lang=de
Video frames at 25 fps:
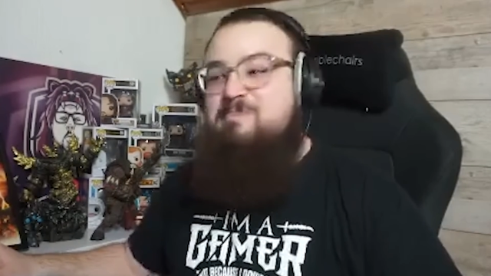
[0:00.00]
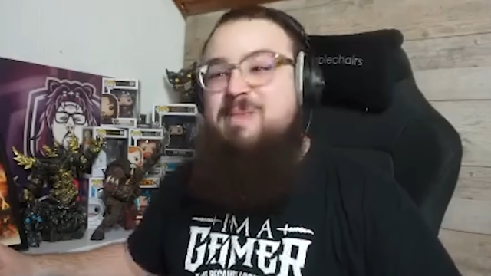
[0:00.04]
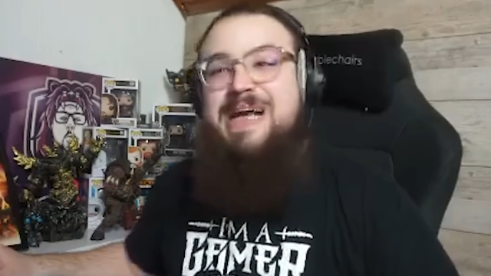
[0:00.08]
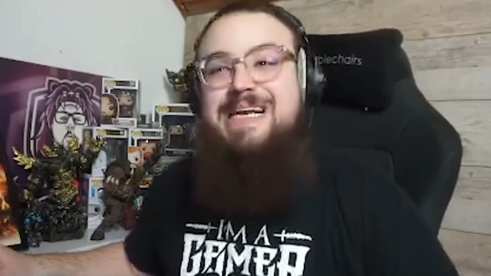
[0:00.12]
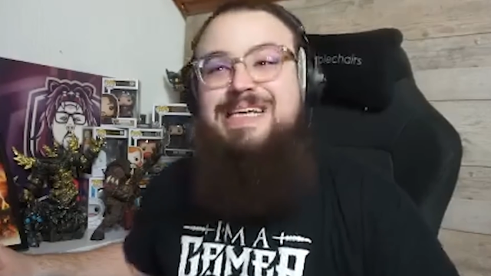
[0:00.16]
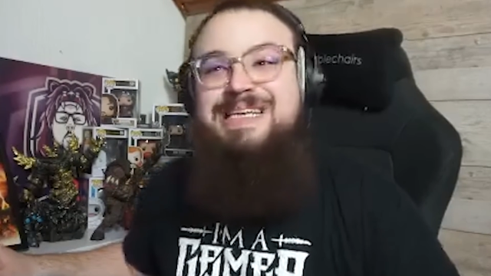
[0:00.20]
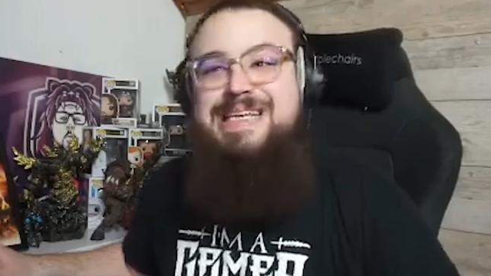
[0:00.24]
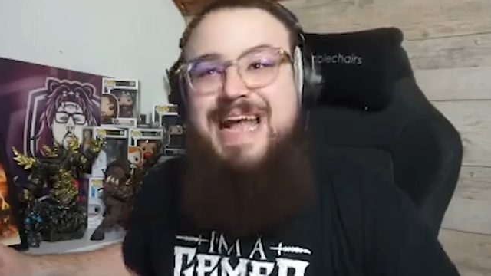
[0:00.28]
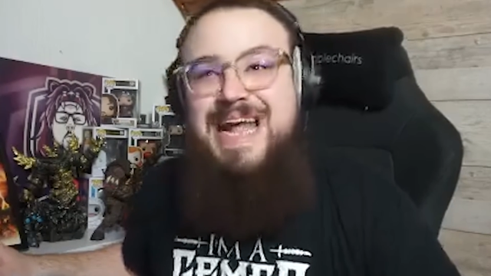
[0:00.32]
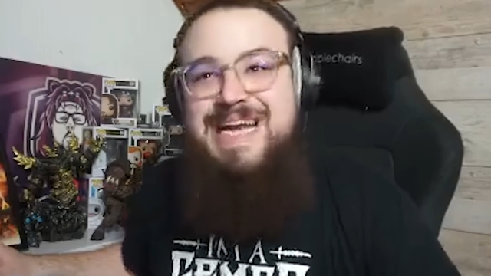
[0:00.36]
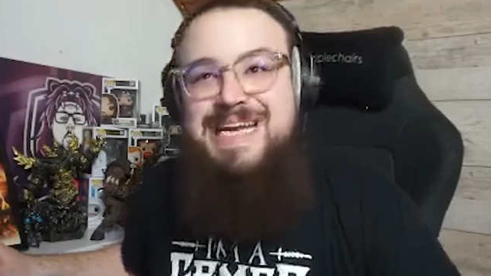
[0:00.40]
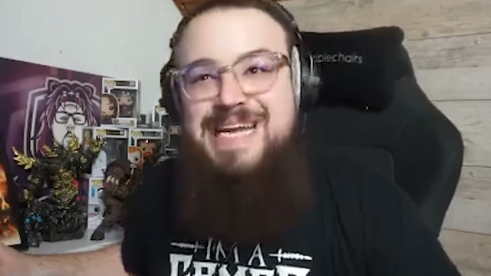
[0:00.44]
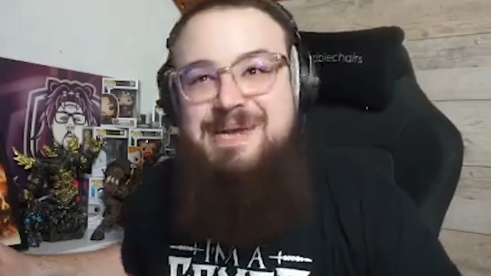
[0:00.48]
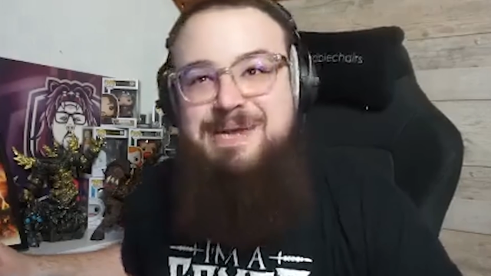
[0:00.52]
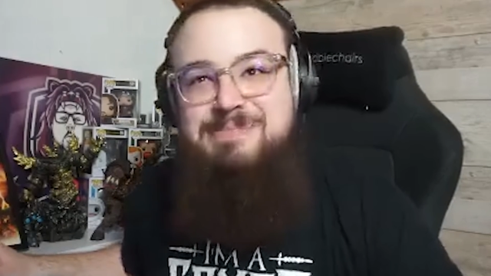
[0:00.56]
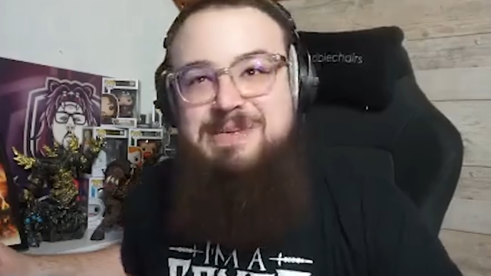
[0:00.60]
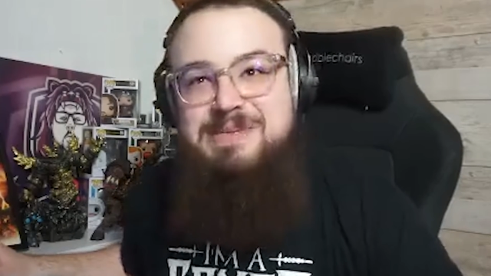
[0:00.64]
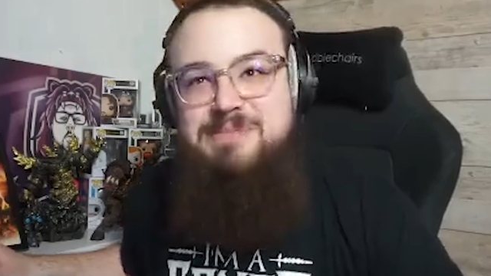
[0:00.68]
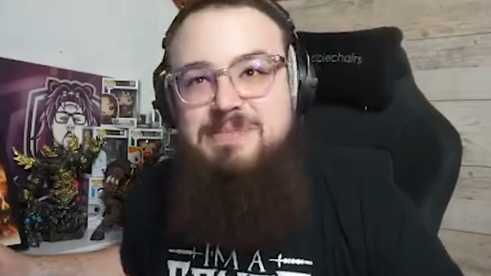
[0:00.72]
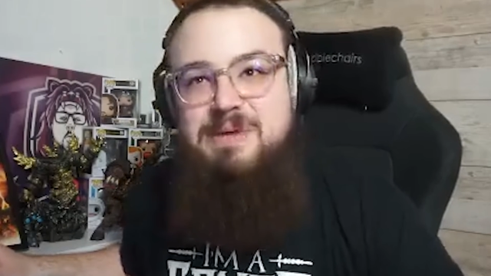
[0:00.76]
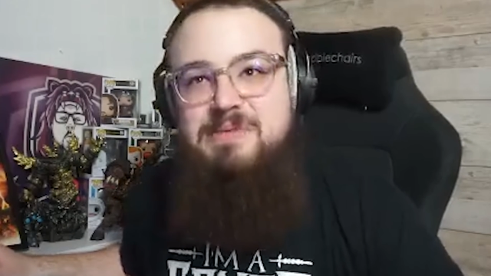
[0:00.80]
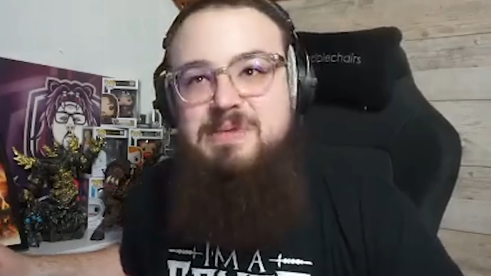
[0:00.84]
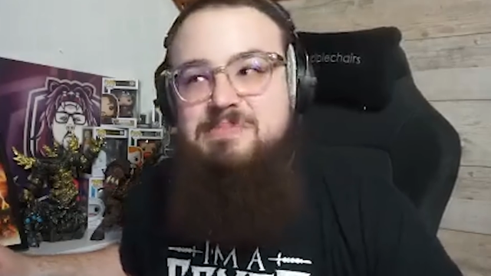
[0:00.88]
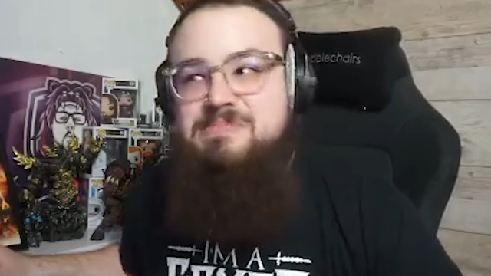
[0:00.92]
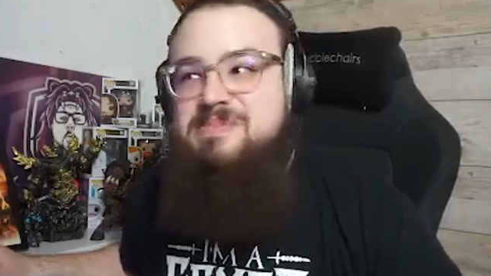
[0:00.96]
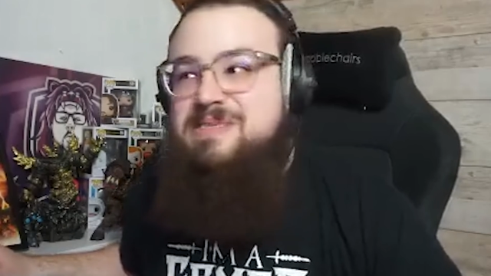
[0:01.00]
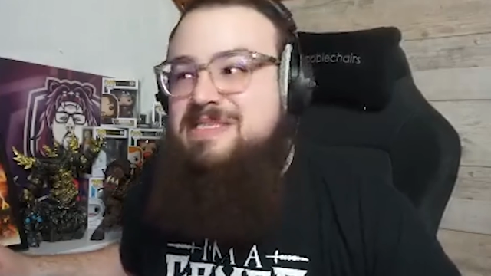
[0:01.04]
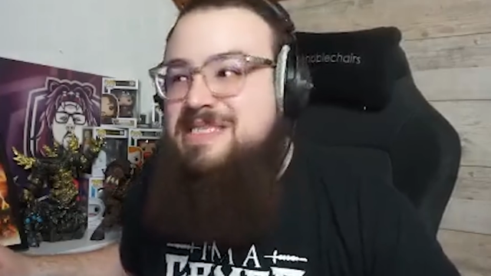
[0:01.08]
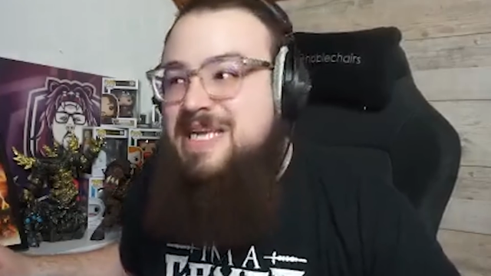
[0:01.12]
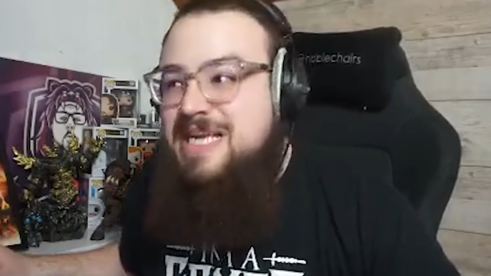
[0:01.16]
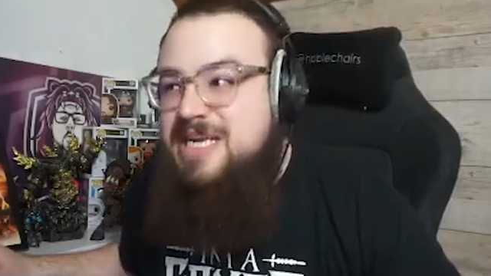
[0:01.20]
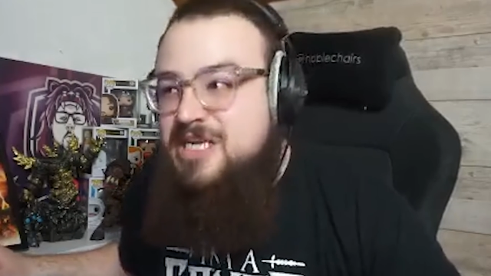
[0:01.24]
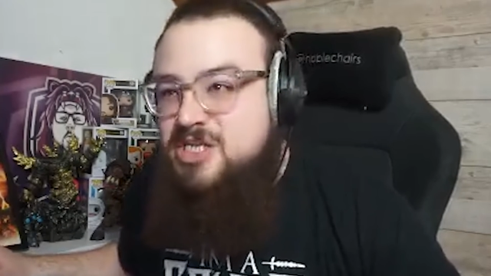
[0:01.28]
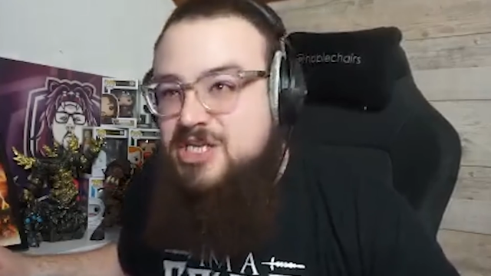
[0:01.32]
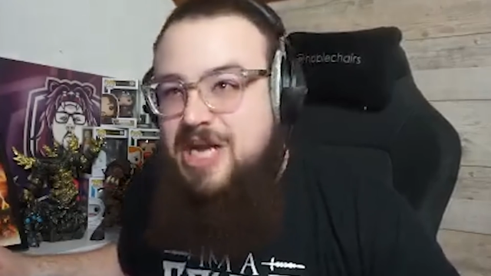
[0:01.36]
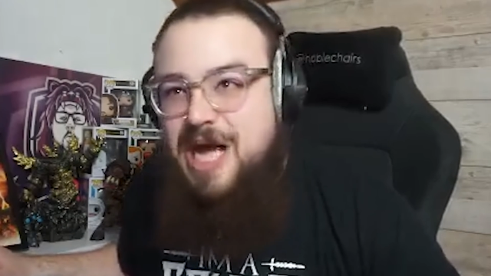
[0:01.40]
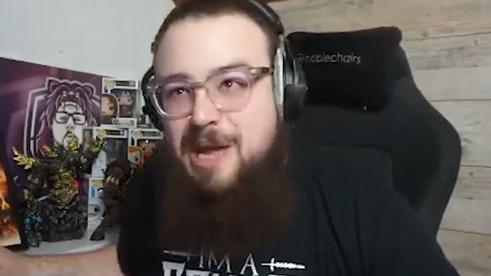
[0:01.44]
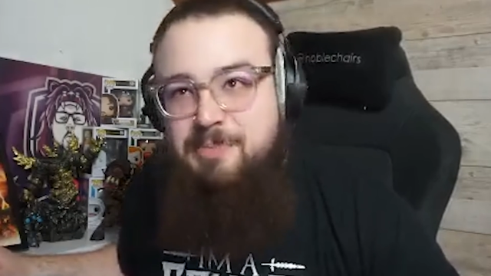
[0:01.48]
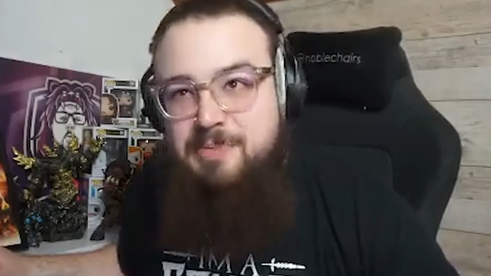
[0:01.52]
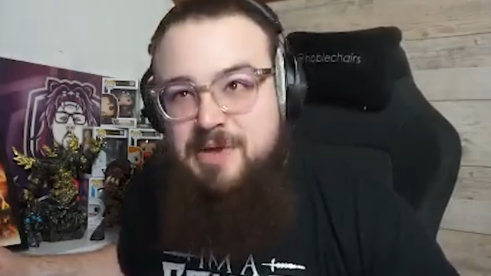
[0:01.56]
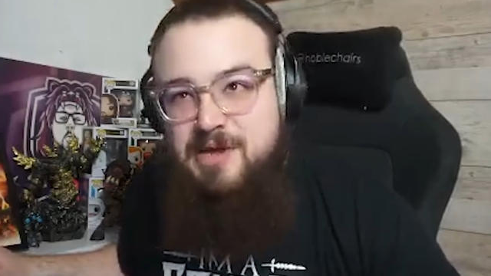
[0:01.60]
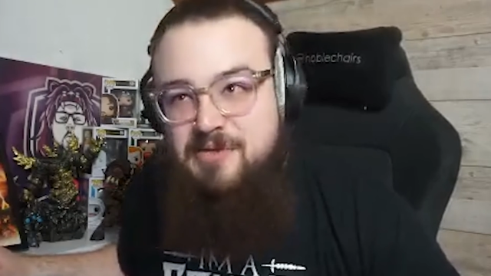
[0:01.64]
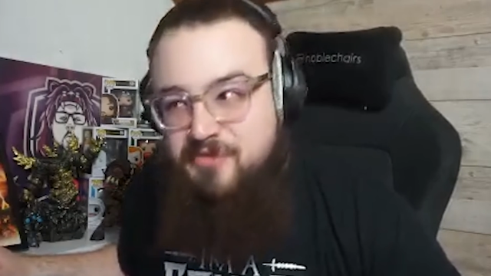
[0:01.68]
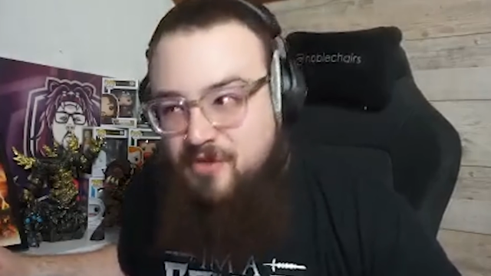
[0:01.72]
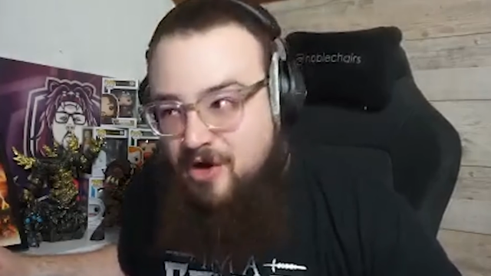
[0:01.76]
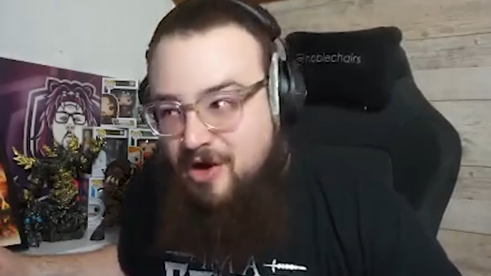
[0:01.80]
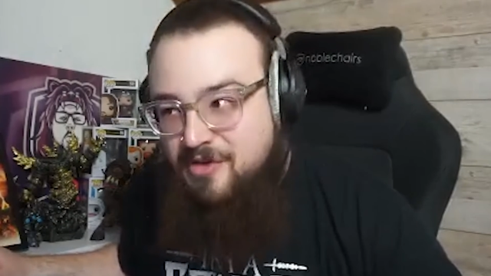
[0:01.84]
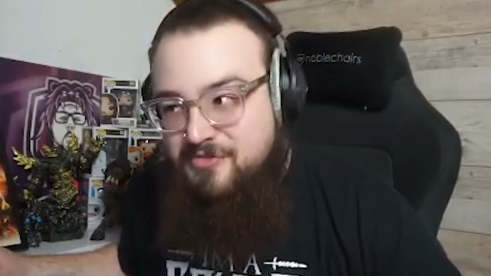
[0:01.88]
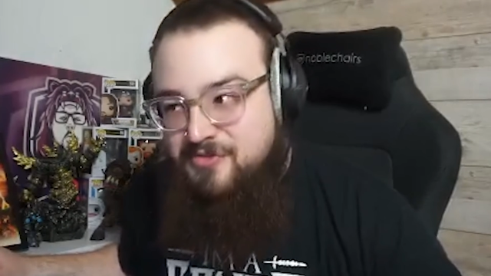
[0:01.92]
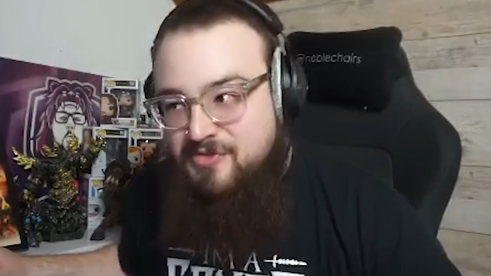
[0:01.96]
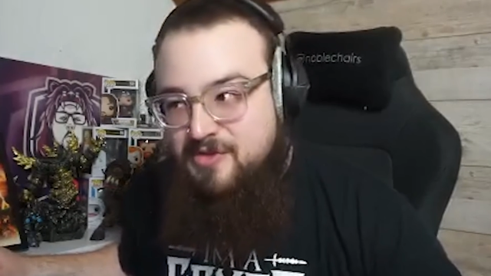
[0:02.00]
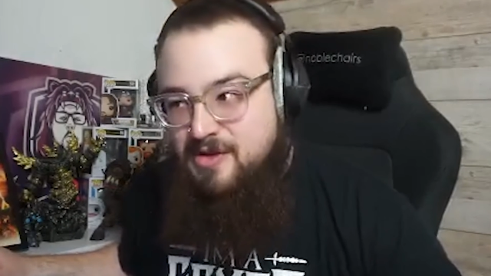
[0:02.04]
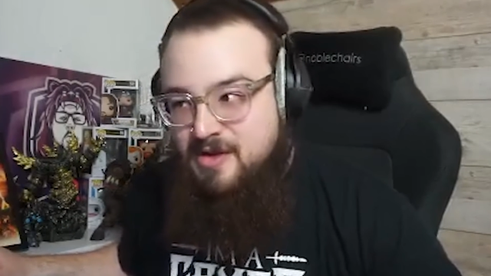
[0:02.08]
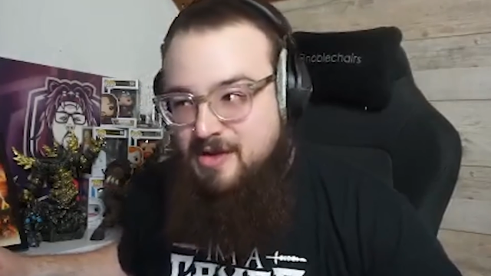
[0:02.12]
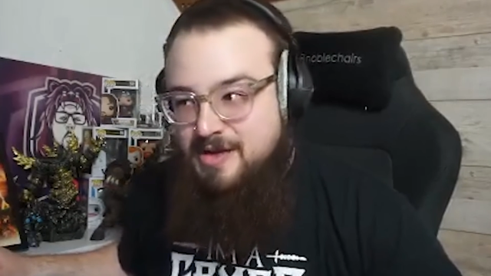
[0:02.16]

Mein Dad hat mich mal mit dem Tisch abgeworfen.